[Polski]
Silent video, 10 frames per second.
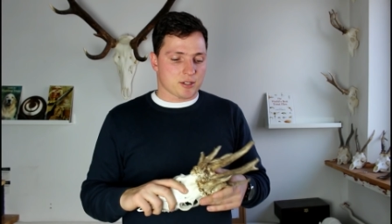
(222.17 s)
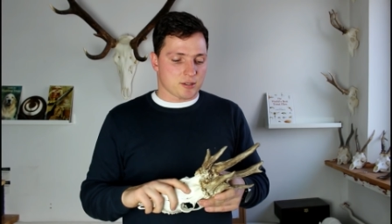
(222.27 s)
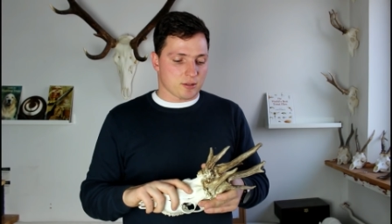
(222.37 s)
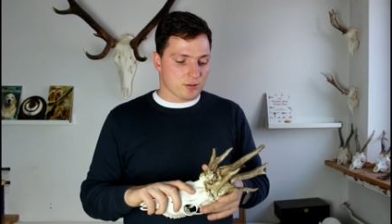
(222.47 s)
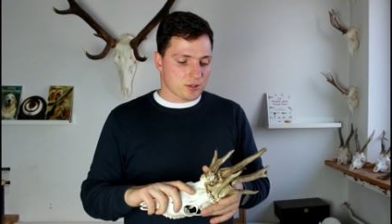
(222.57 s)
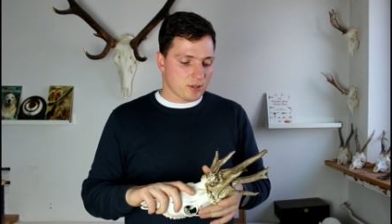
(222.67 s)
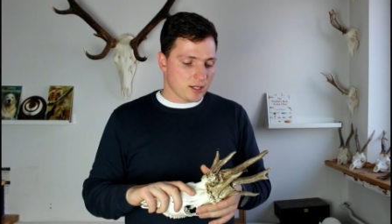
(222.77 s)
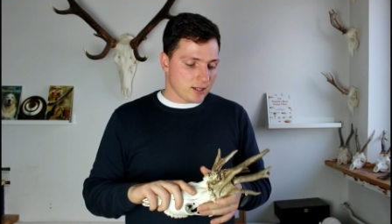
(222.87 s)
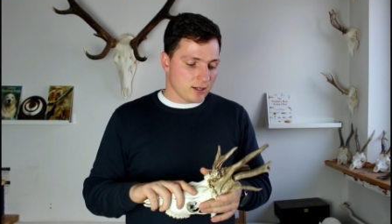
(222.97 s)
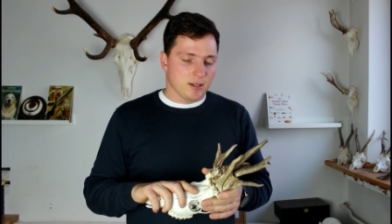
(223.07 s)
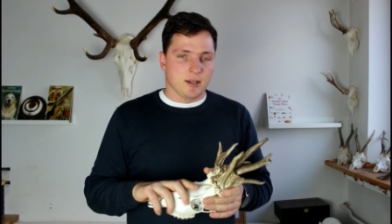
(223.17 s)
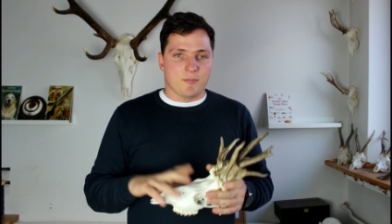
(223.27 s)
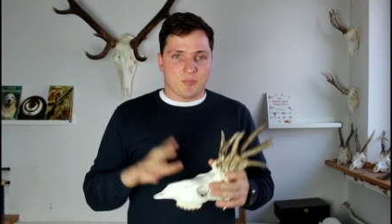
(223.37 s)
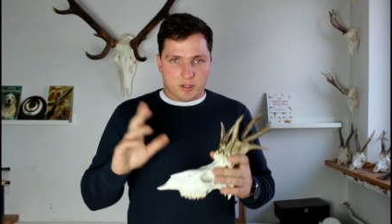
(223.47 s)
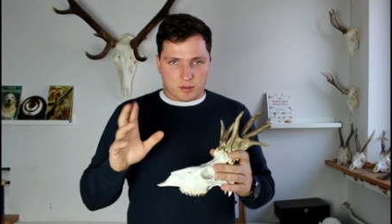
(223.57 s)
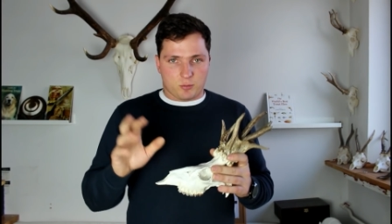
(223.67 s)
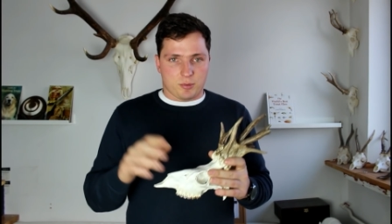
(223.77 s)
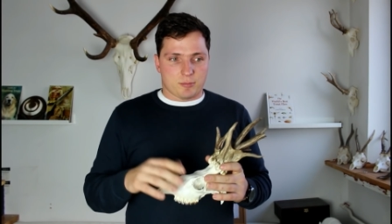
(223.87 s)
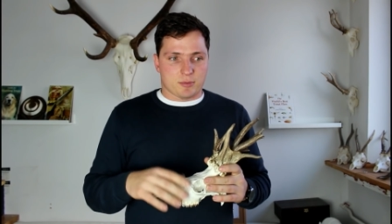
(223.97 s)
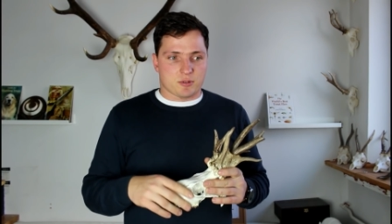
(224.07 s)
czy coś, no ale
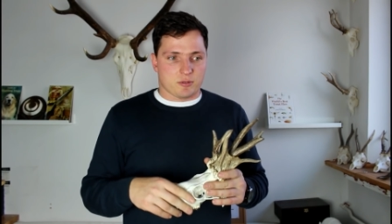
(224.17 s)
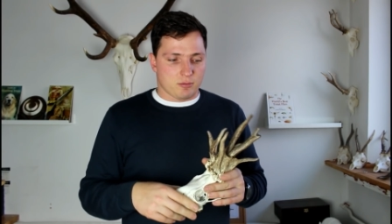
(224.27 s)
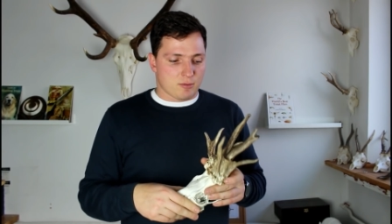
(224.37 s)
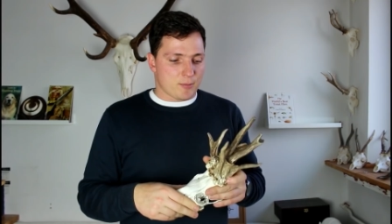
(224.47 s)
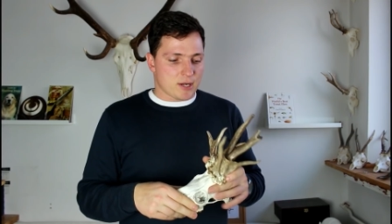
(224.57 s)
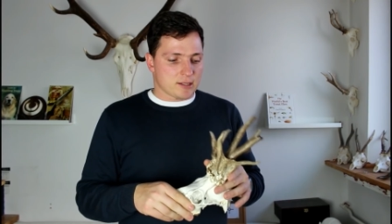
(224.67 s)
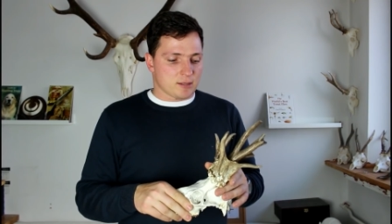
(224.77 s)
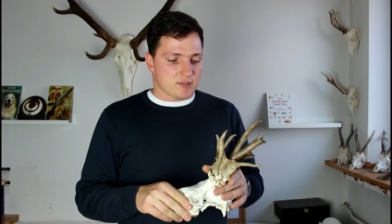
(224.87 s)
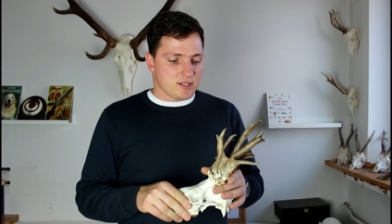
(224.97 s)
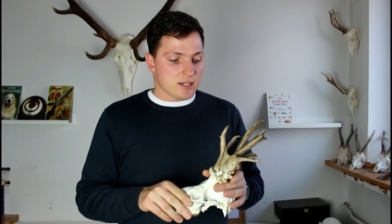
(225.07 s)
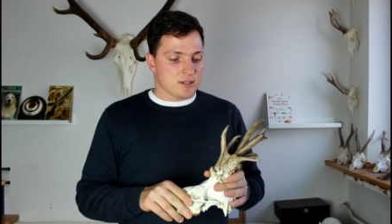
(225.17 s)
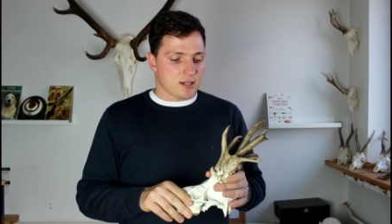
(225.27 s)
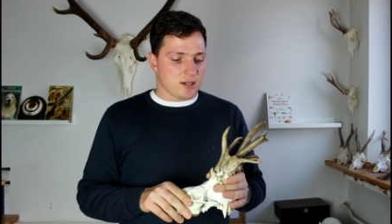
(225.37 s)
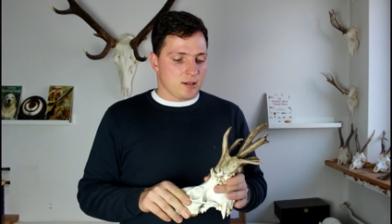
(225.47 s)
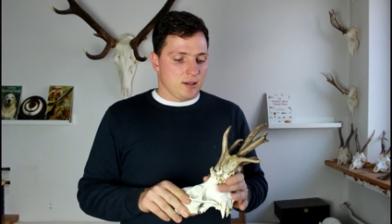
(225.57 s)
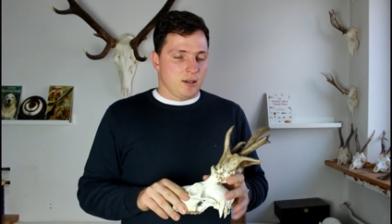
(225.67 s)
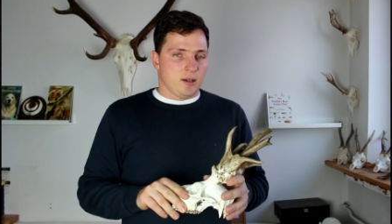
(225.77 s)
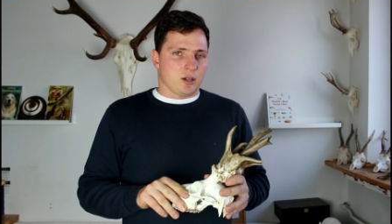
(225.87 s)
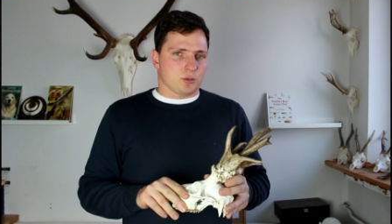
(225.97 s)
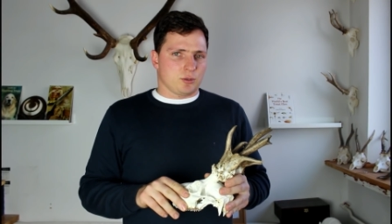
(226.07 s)
zrobiłem tym swoim aparatem zdjęcia,
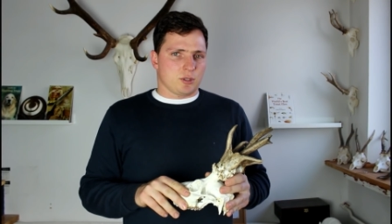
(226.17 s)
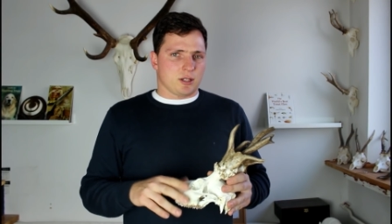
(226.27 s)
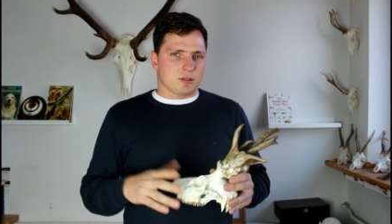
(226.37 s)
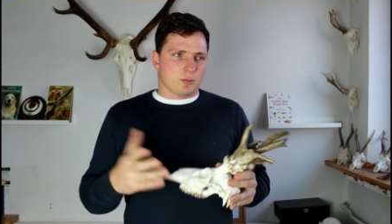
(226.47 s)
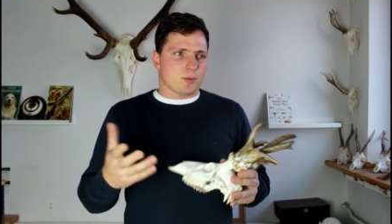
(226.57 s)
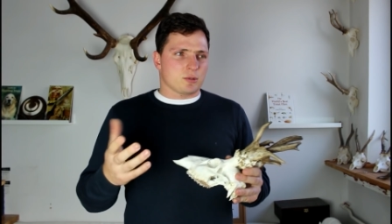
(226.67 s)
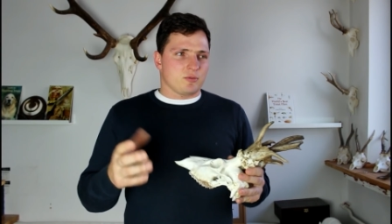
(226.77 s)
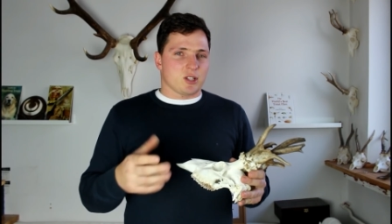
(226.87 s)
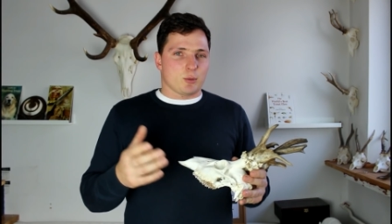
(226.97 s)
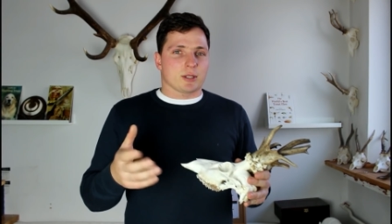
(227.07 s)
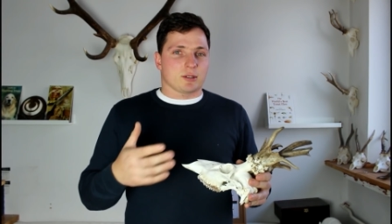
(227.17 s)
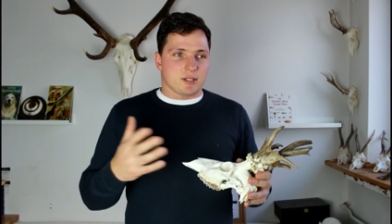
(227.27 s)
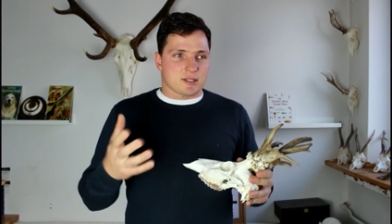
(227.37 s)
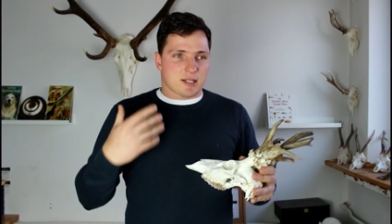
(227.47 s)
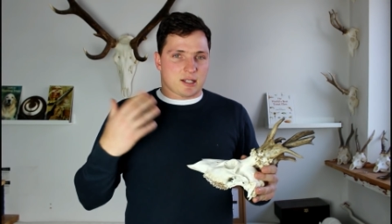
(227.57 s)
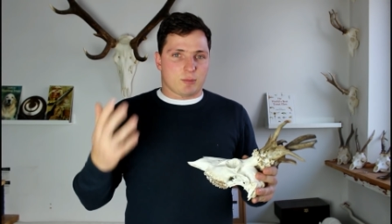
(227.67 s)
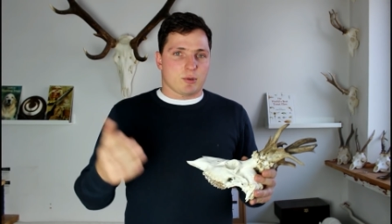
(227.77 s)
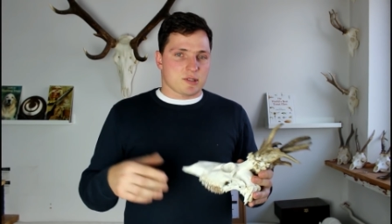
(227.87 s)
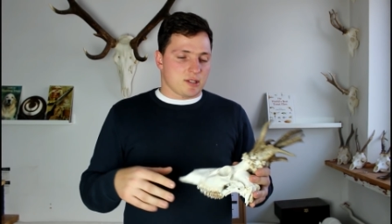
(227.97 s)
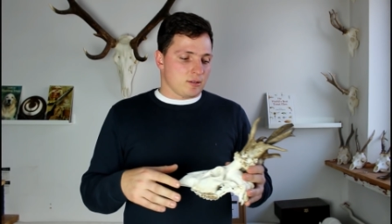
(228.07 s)
których no po prostu wiadomo jak to jest, tak?
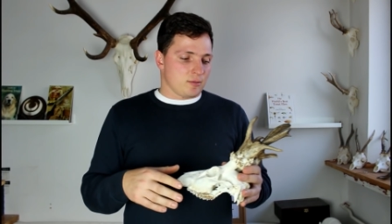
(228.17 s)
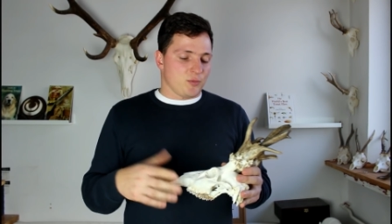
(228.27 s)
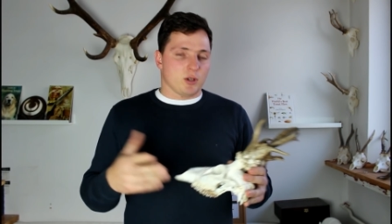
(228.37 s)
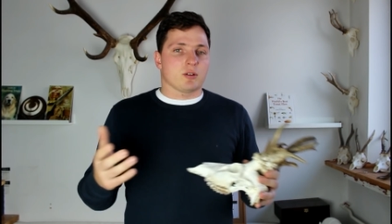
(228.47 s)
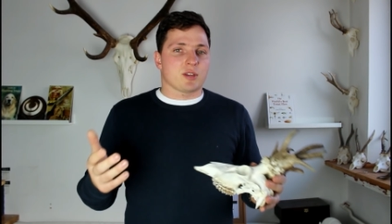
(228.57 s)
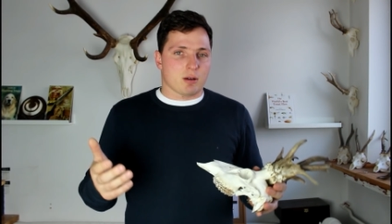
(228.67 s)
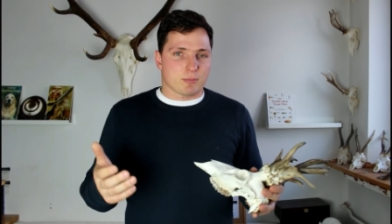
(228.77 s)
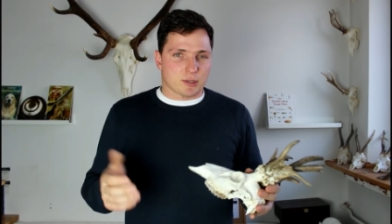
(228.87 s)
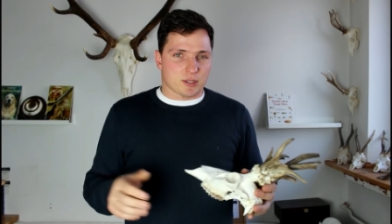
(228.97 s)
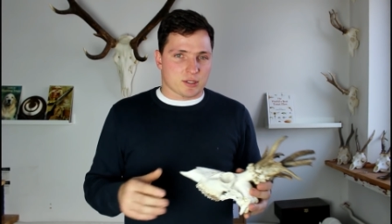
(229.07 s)
Emocje, no nie oglądałem na tych